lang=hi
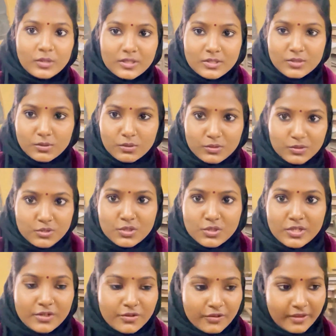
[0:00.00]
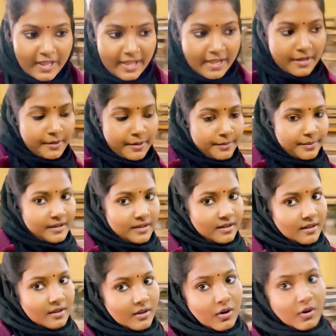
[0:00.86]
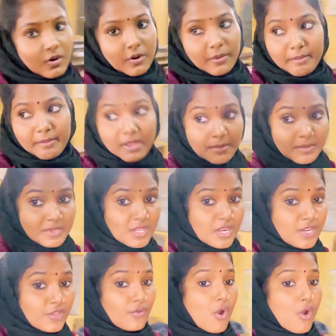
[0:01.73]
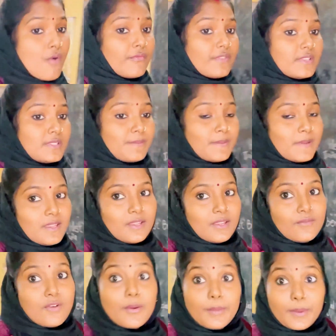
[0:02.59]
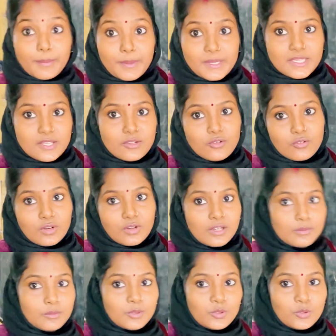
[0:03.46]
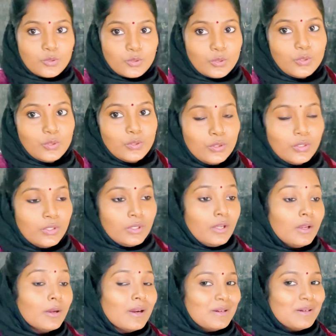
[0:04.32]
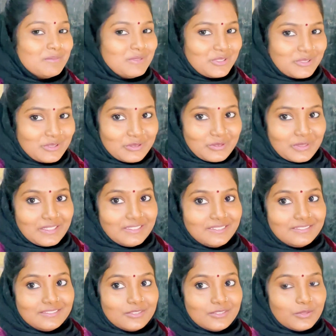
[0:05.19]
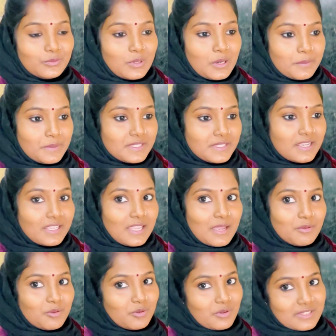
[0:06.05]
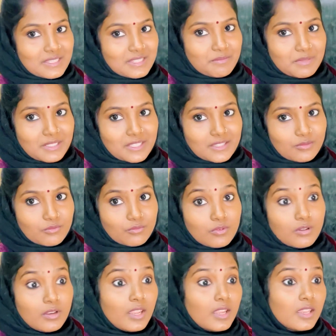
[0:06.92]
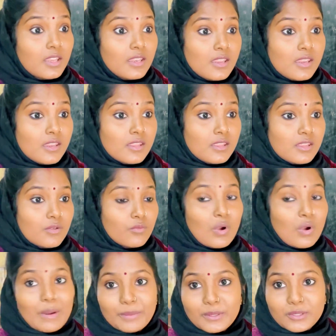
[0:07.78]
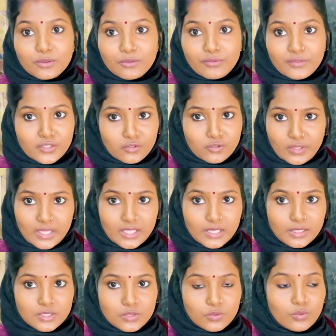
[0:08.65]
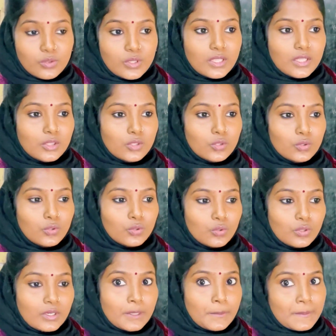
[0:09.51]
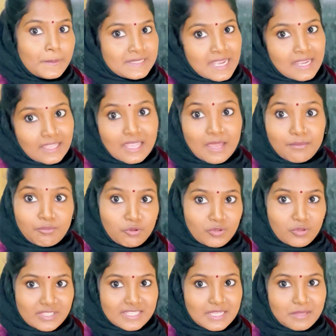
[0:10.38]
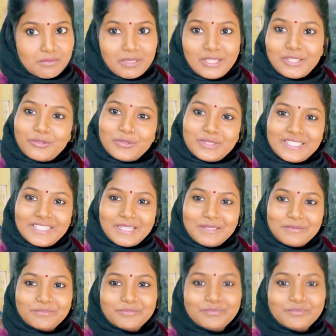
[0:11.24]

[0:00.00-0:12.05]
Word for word: का स्कूल छुट्टी हो गया है अभी और मैं अभी जा रही हूँ ऑफिस पे वहाँ पे मीटिंग होगा हम लोगों को हम लोगों का तो वहाँ पे जाके आप लोगों के साथ नहीं नहीं नहीं नहीं वहाँ पे तो वीडियो नहीं कर सकूँगी तो घर पे जाके आप लोगों के साथ मिल ठीक है